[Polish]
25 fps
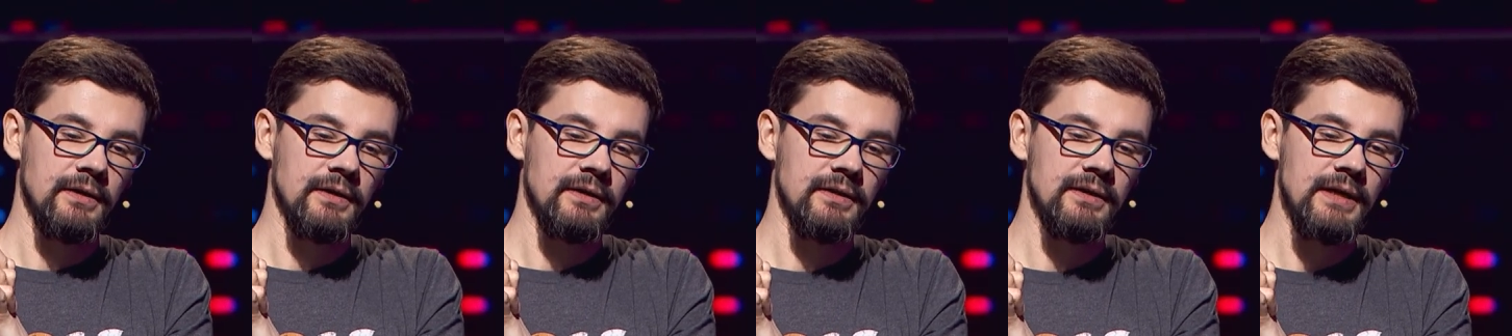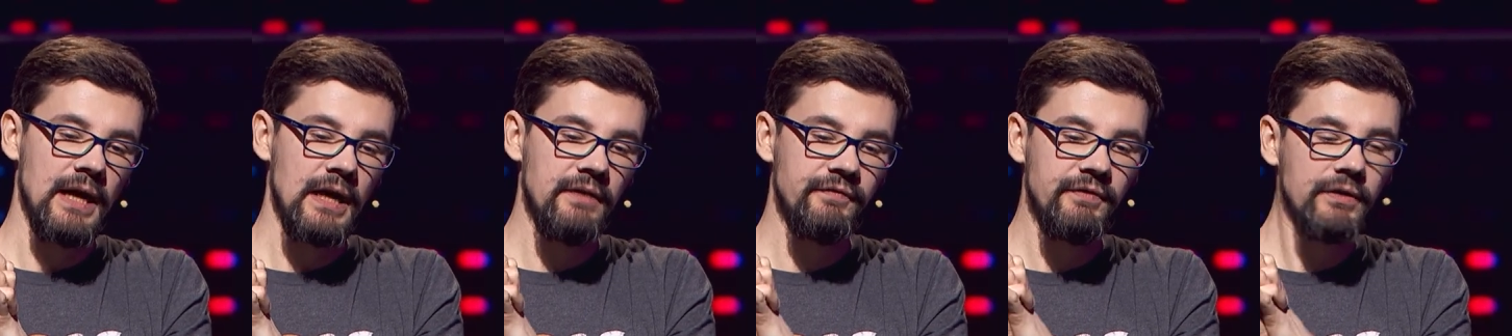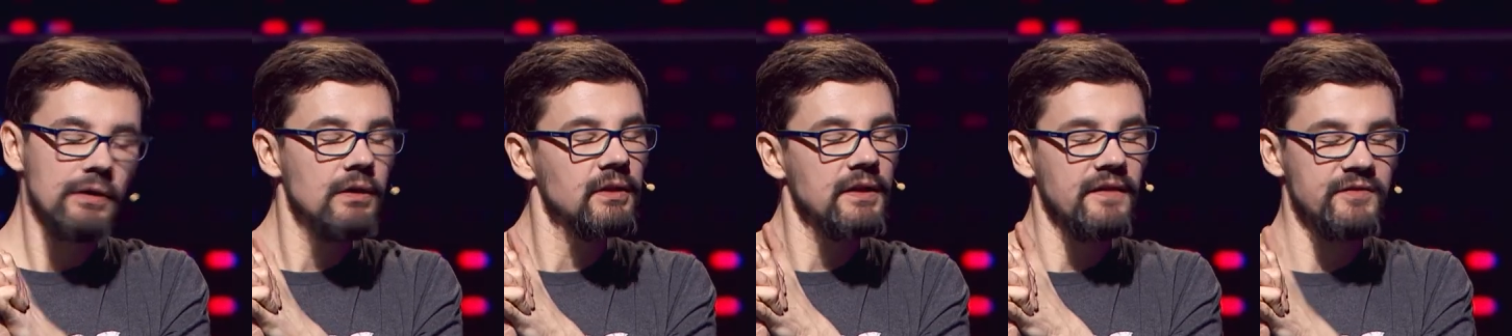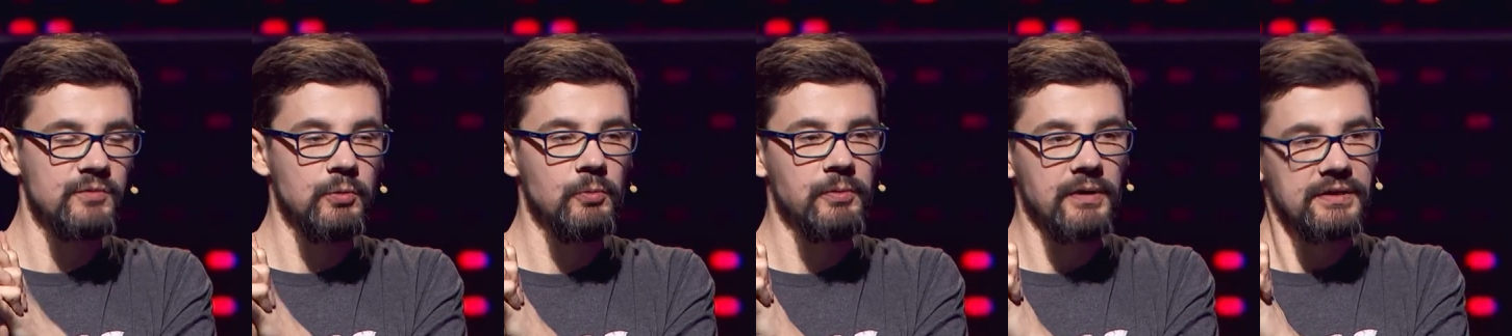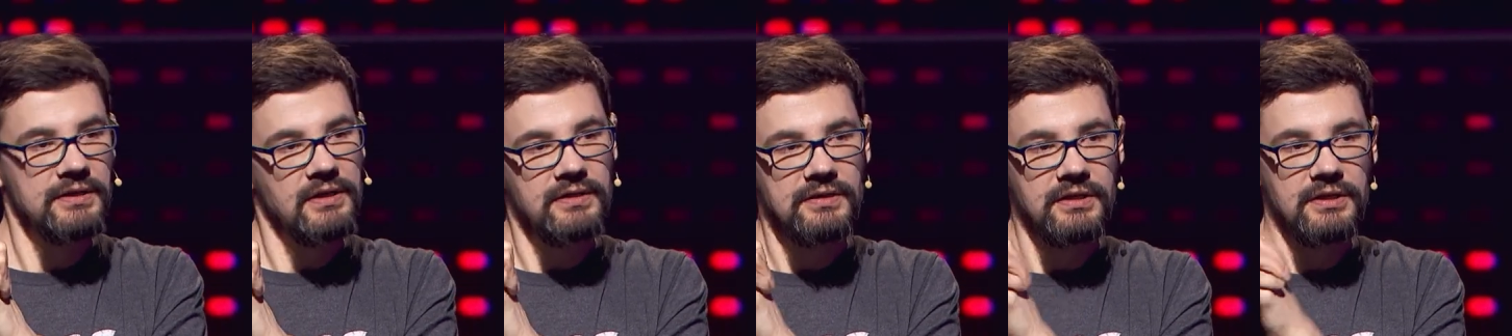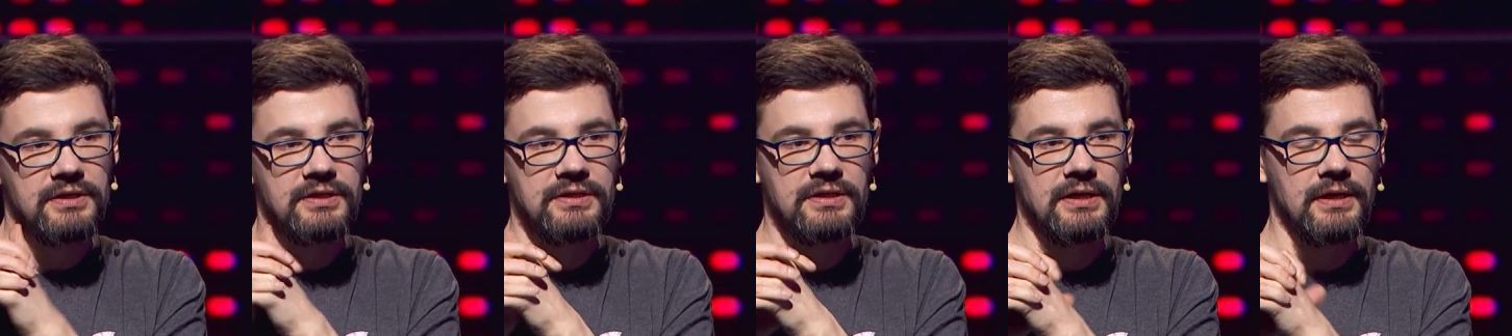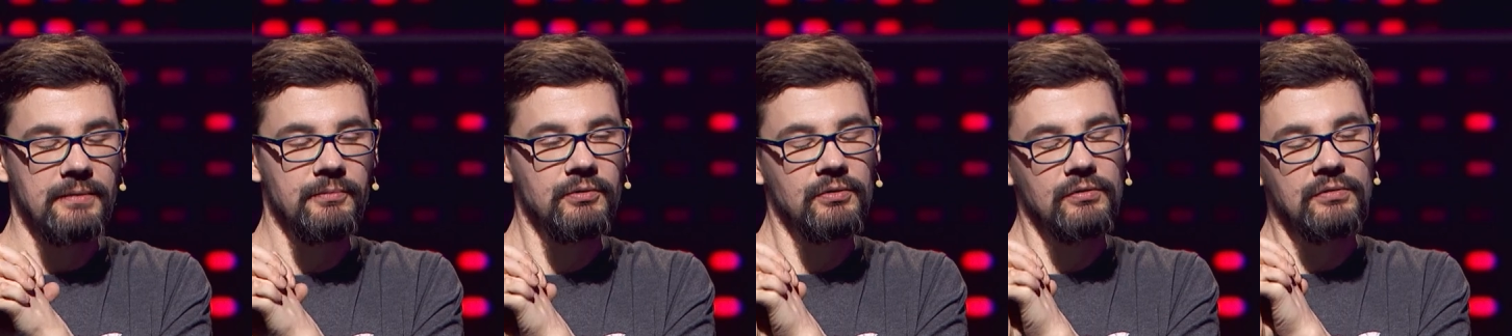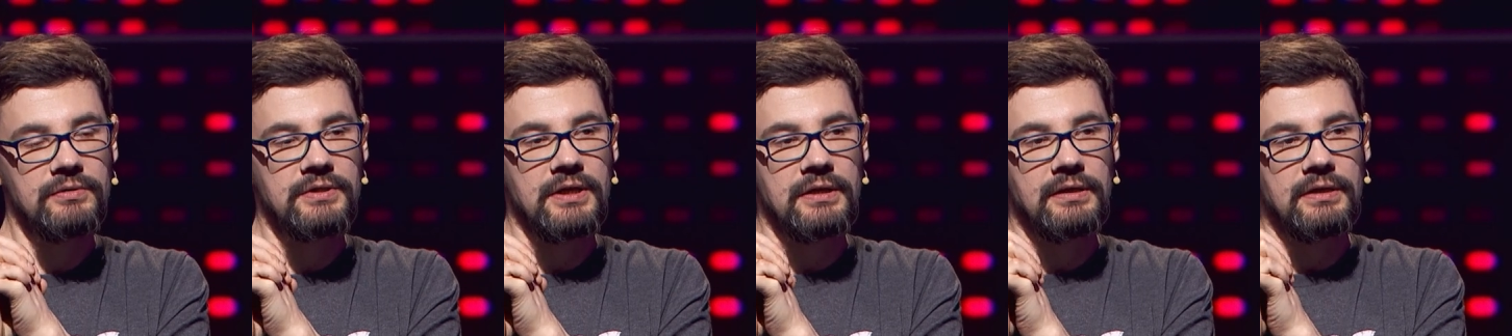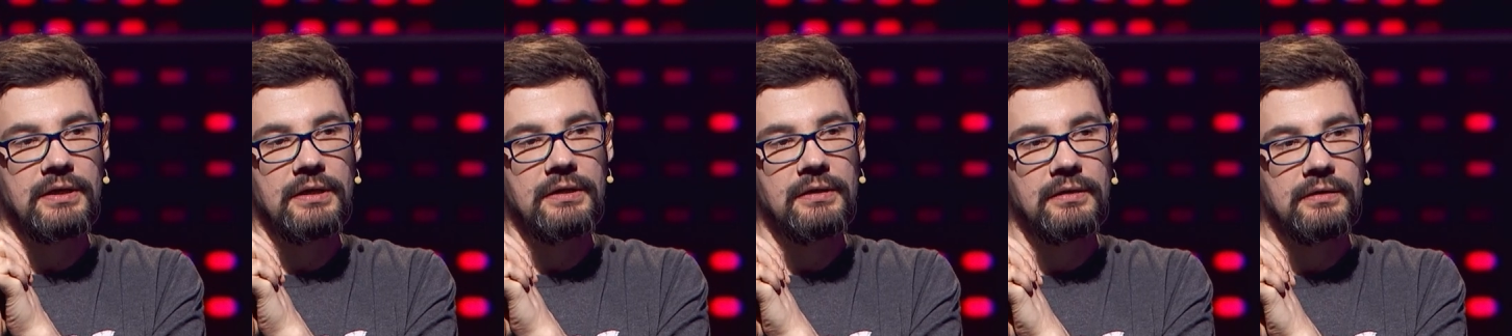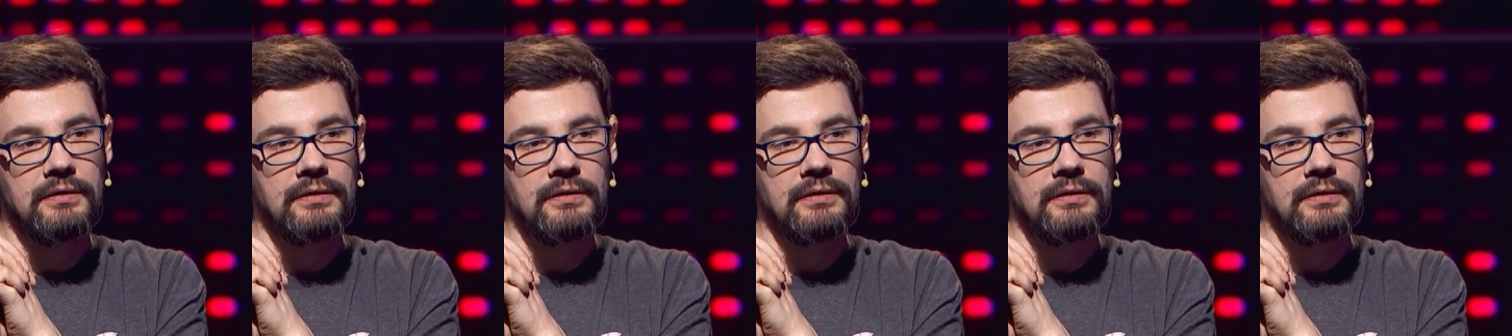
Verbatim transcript: Jak wygląda współpraca z reżyserem producenta?